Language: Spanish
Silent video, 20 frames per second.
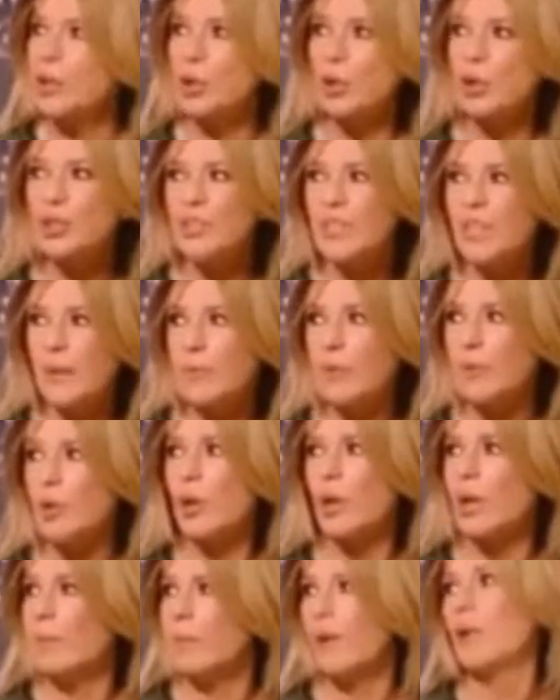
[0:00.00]
No se abrió
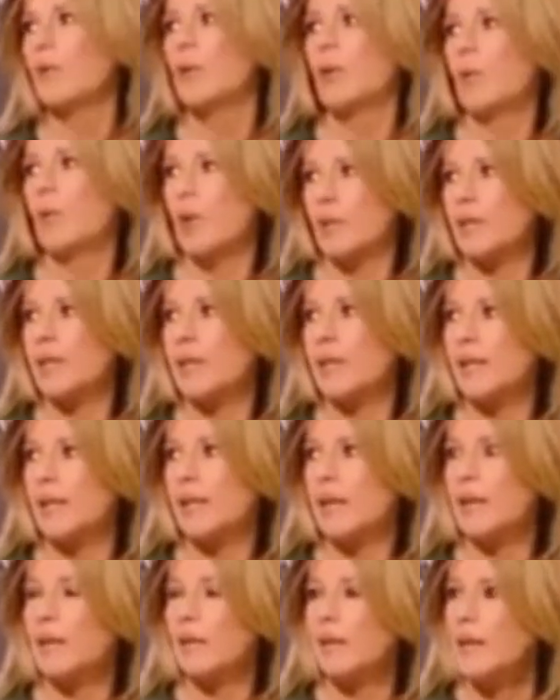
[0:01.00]
la mano a
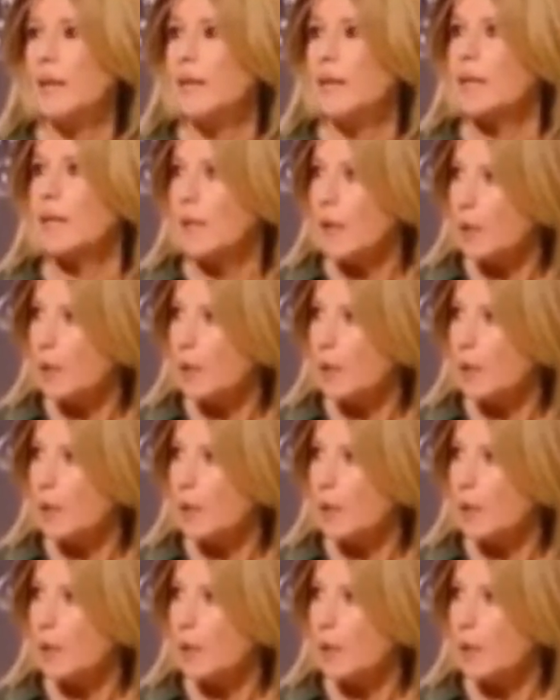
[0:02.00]
cualquiera y